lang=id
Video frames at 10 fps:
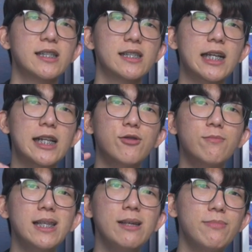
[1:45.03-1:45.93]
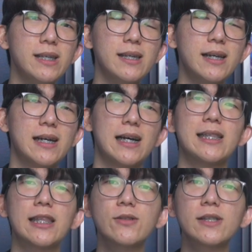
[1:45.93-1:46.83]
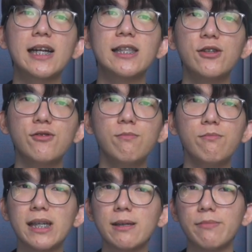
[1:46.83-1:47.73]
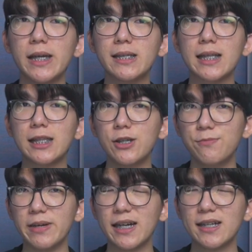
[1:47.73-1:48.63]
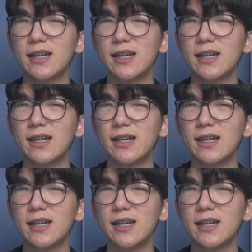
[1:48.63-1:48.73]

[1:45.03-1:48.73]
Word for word: stadium DB, atau stadium Big Bay Stadium ya.